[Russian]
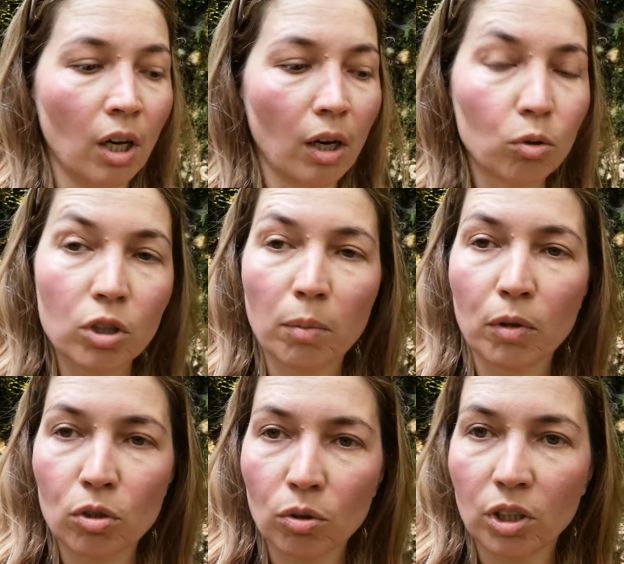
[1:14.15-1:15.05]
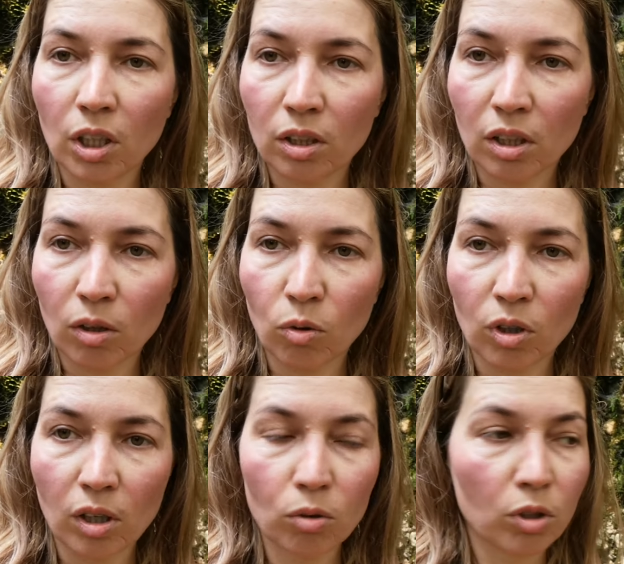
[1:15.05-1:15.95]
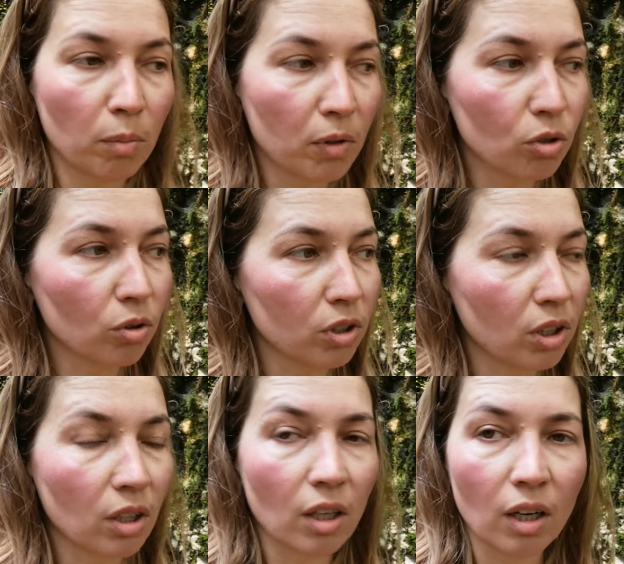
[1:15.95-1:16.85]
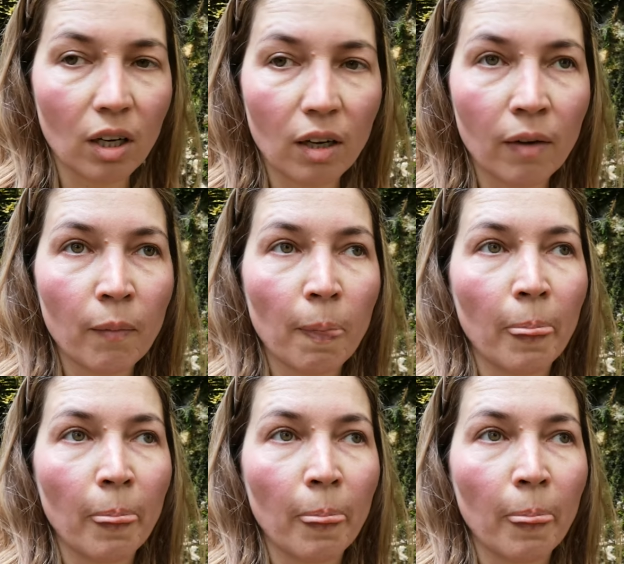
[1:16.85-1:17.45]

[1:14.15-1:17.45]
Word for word: Как у тебя прошел день, дорогой? Как у тебя прошел день, дорогая?